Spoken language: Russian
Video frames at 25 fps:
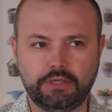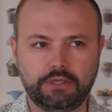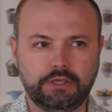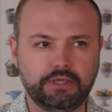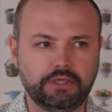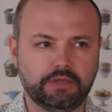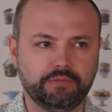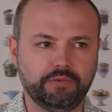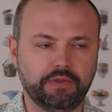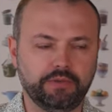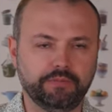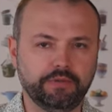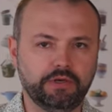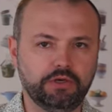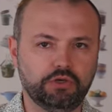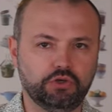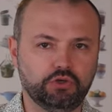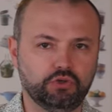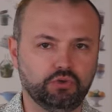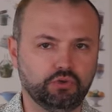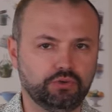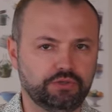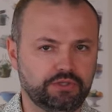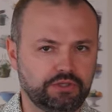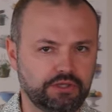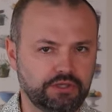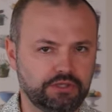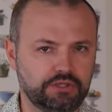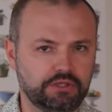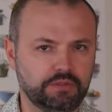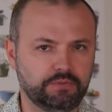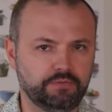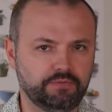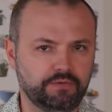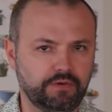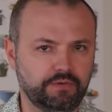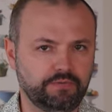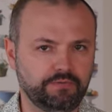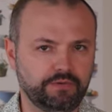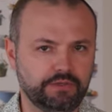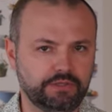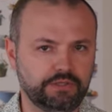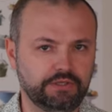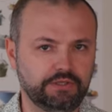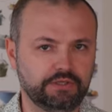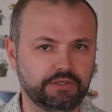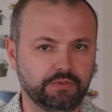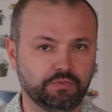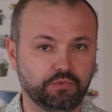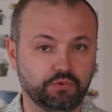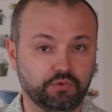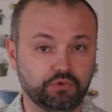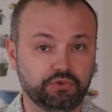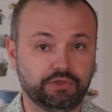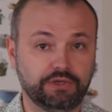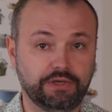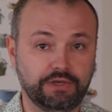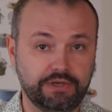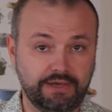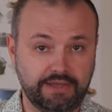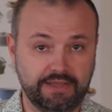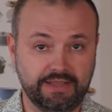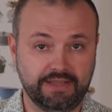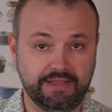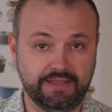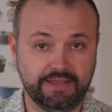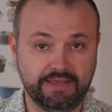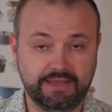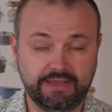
Я так понимаю, что с тестом вам возиться просто лень.